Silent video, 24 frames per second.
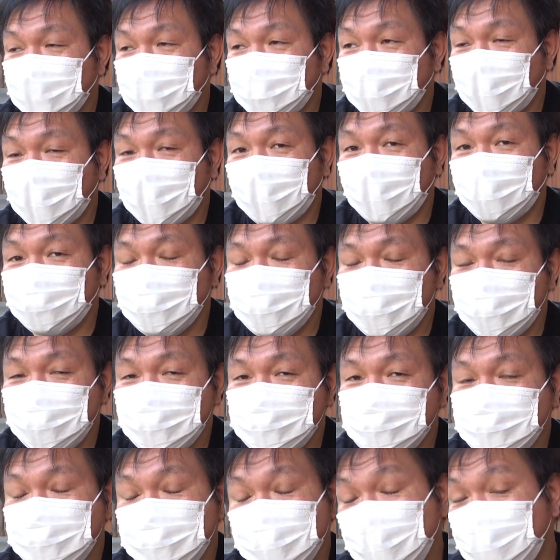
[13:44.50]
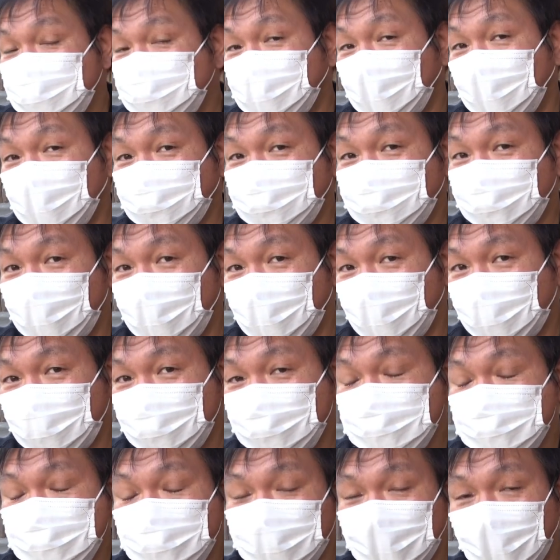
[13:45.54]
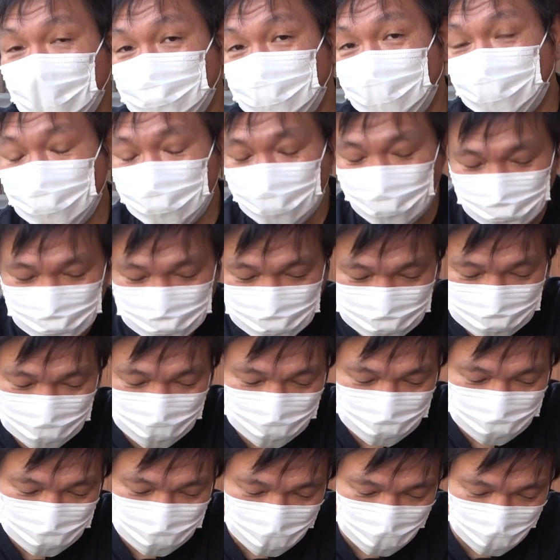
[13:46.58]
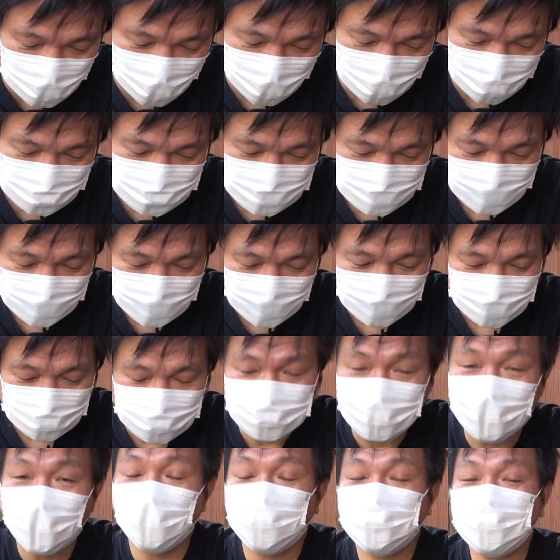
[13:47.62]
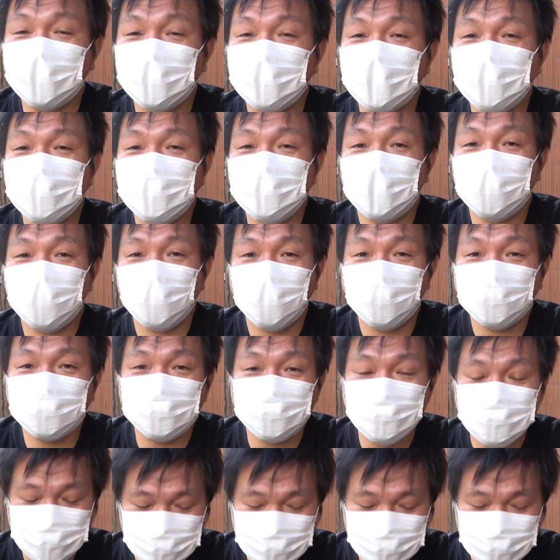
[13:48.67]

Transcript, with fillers: 中に2枚の守りを入れたんでお互いが反応